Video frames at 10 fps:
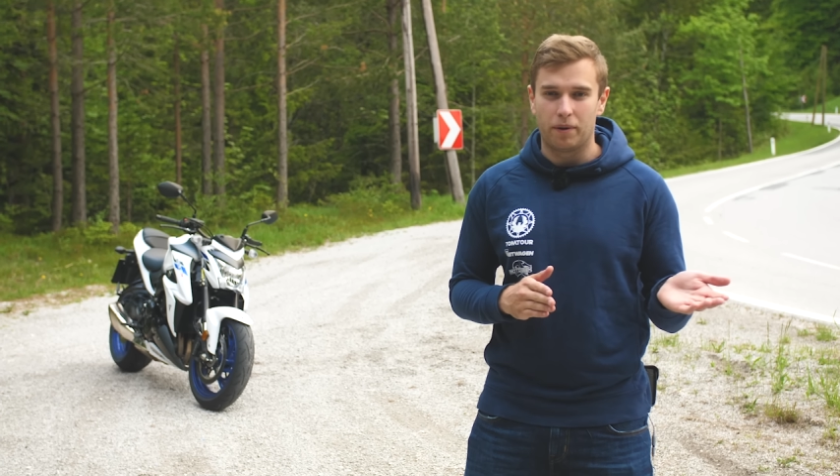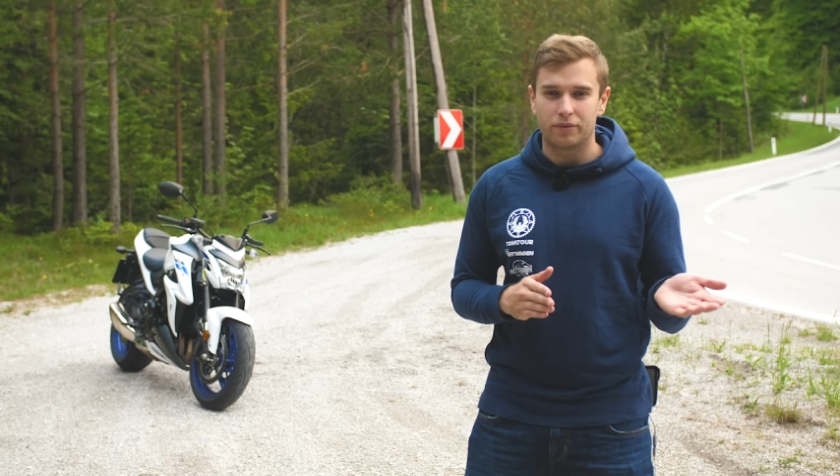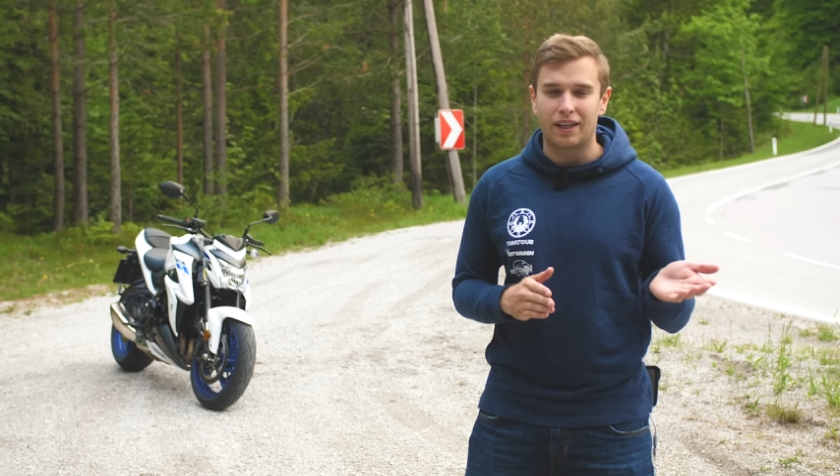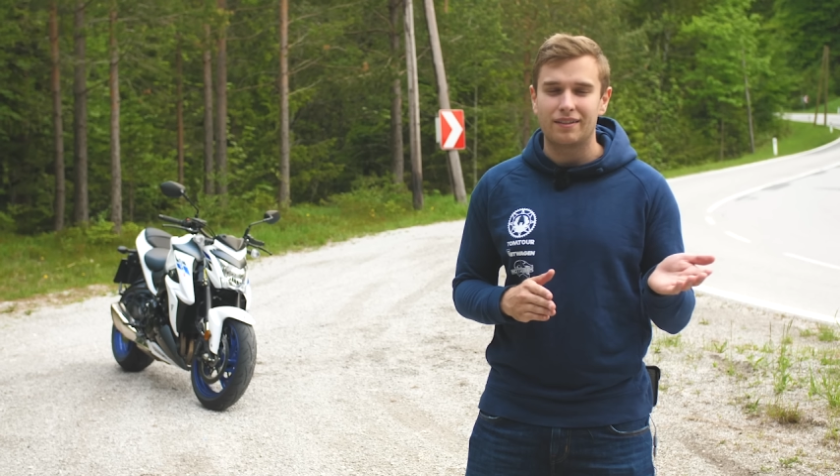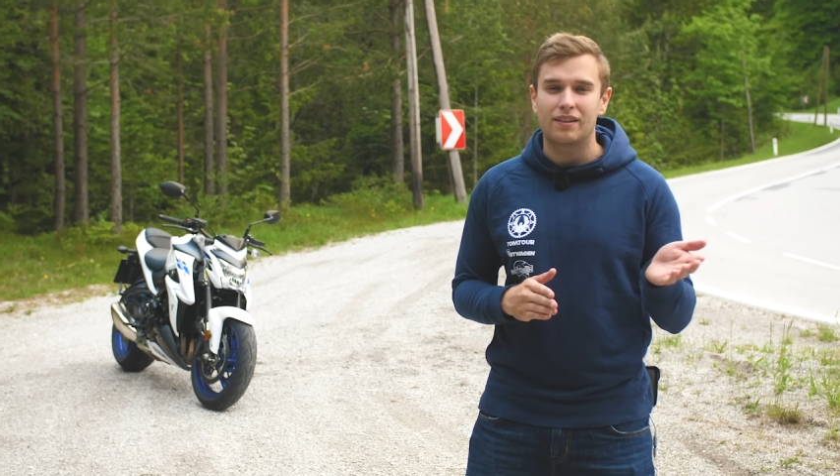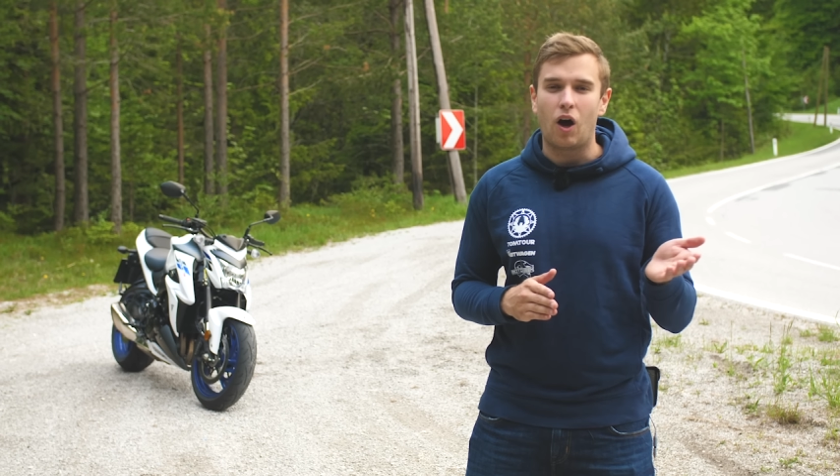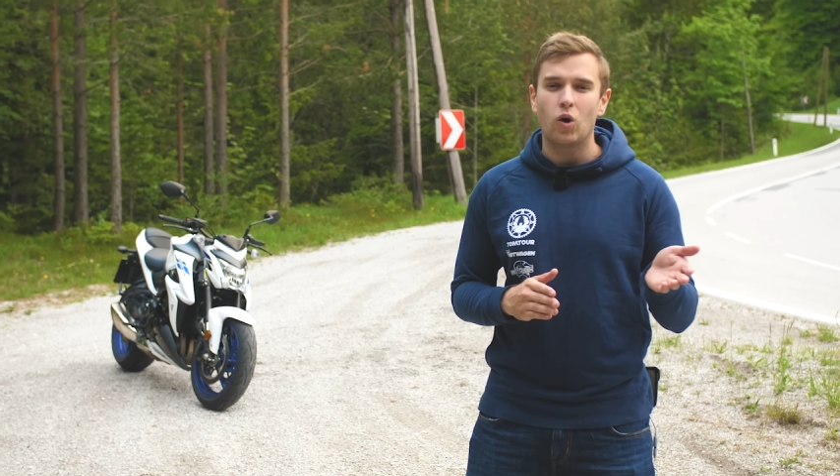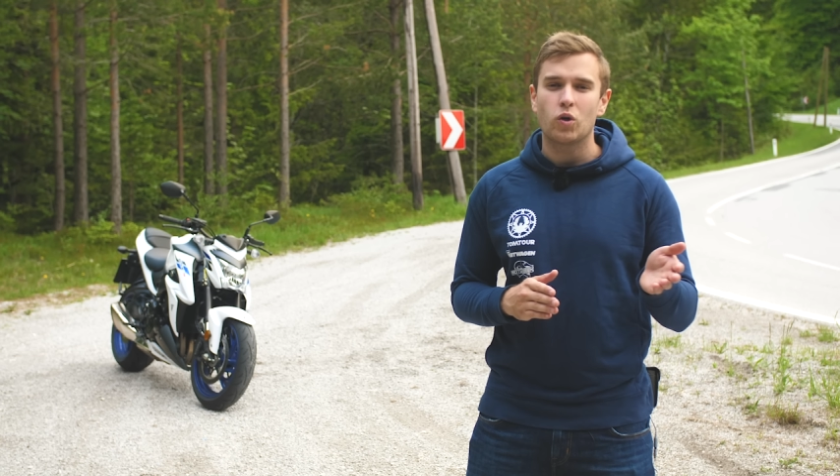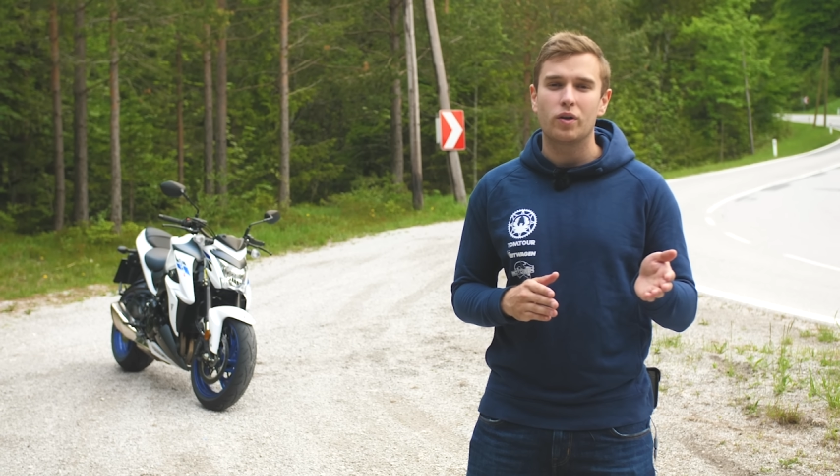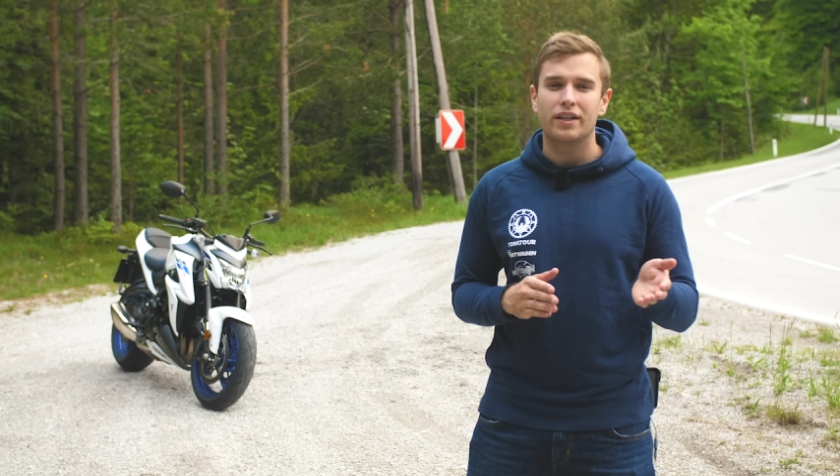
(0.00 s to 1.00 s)
Und das ist
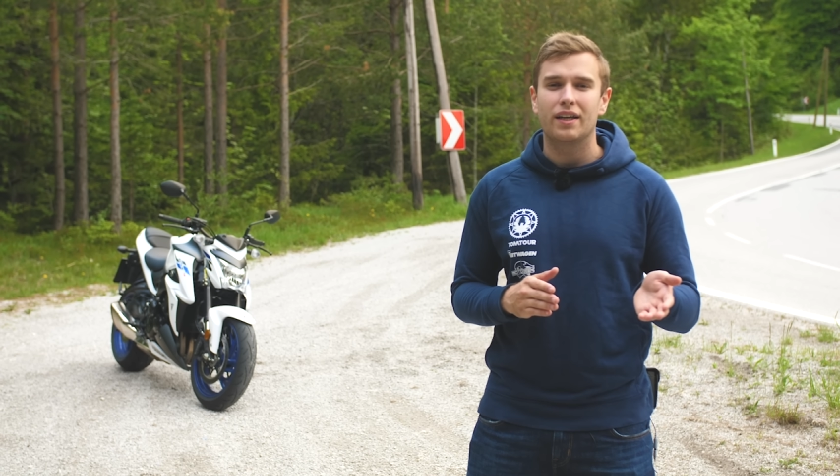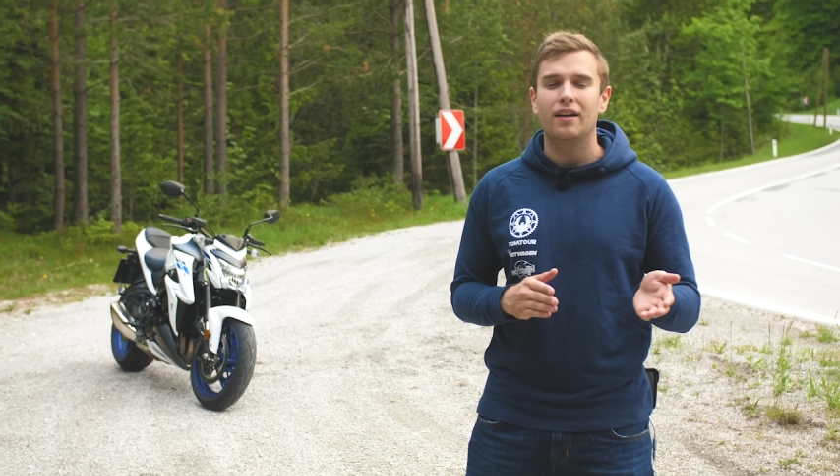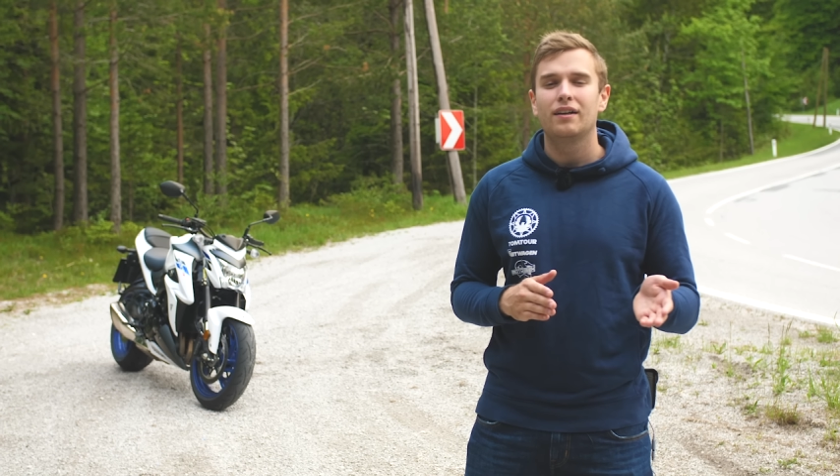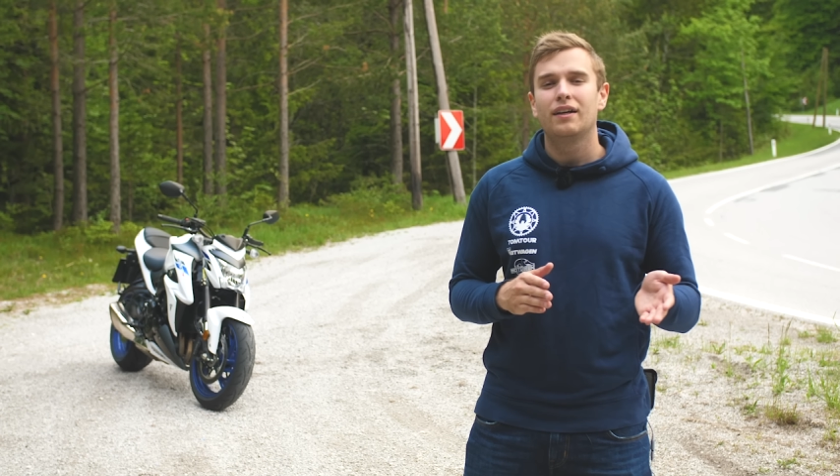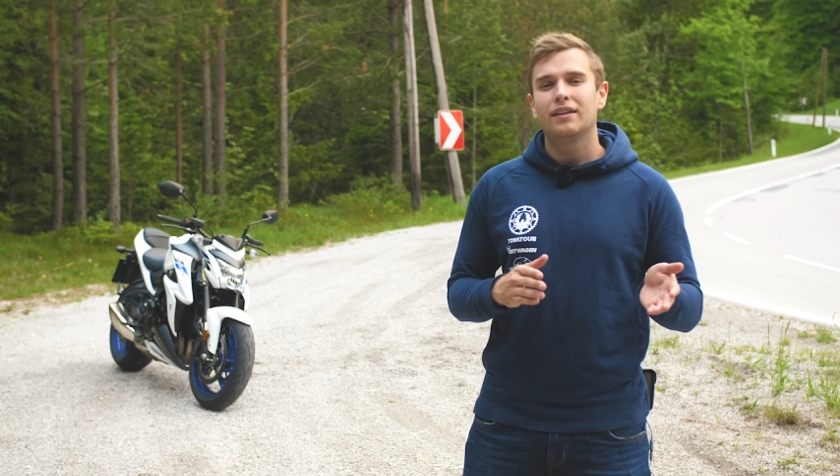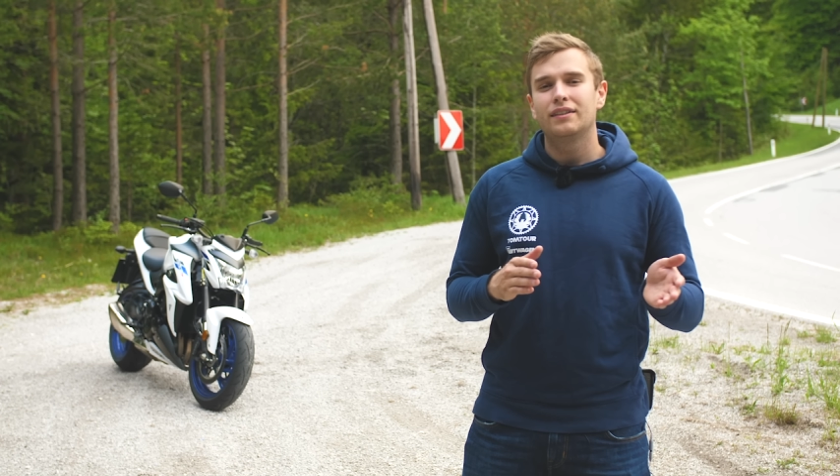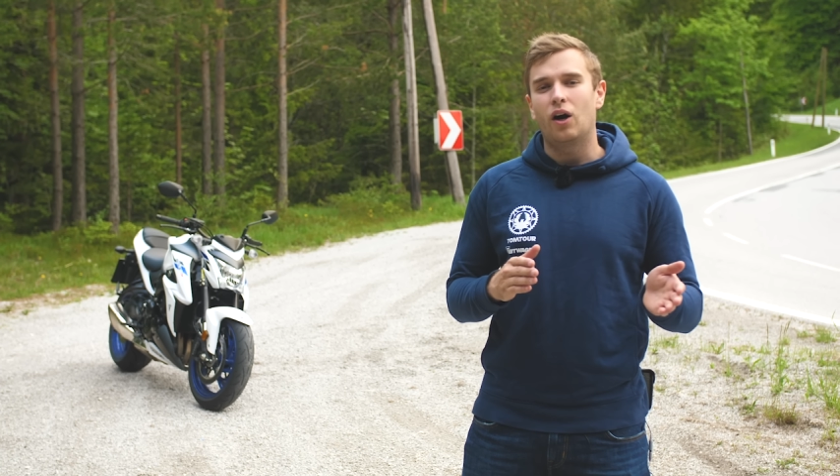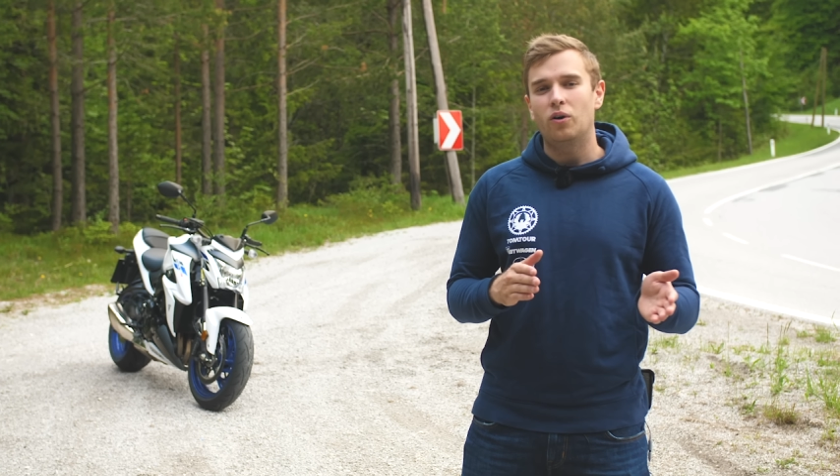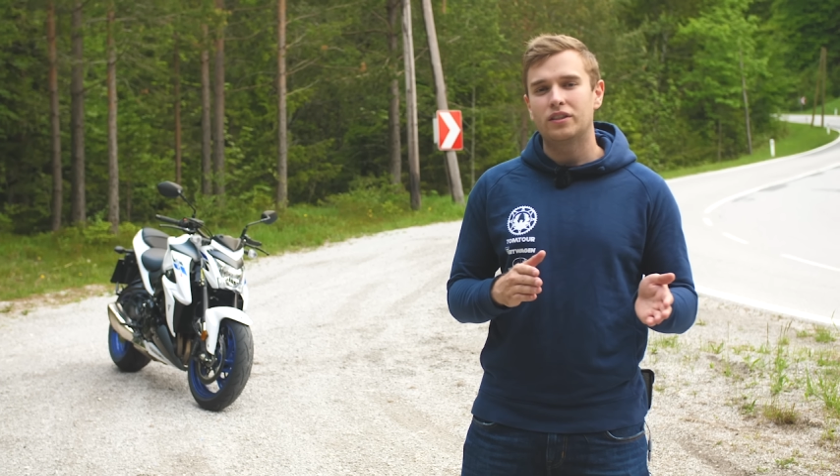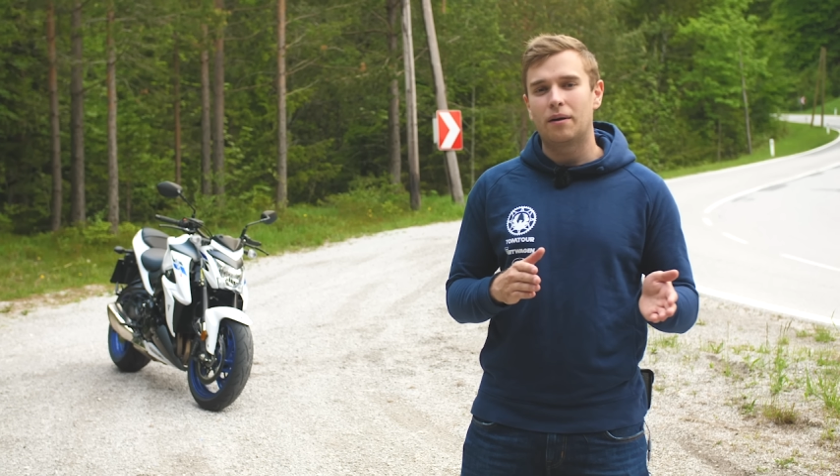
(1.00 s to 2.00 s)
auch schon eher die
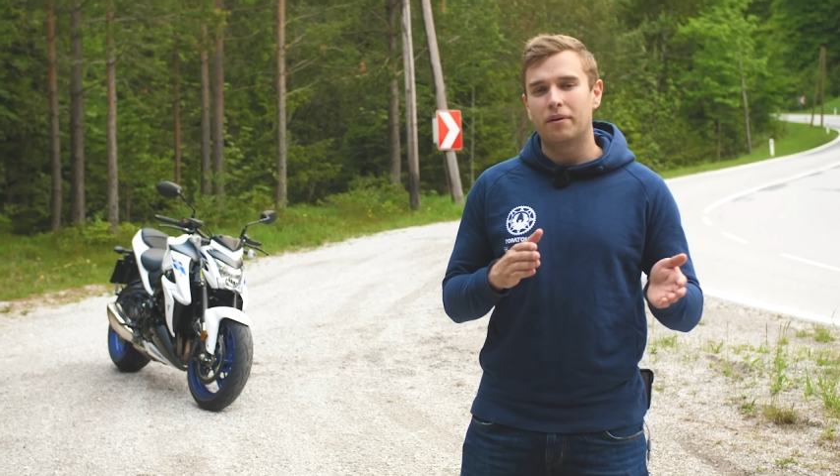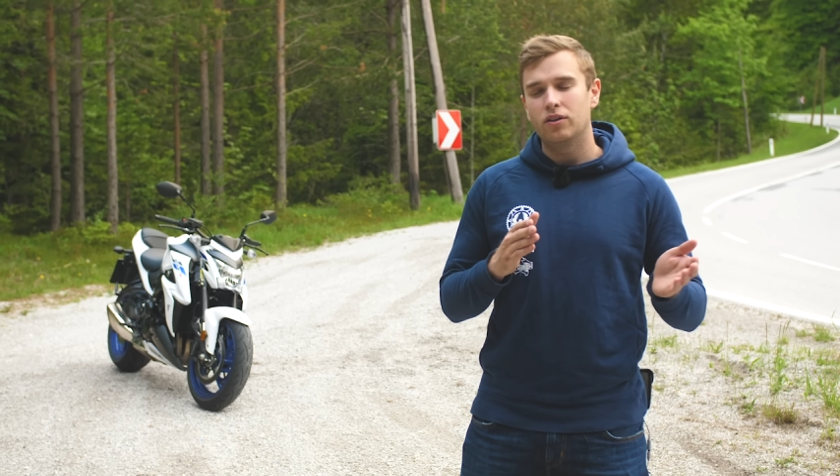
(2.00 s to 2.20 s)
Ausnahme.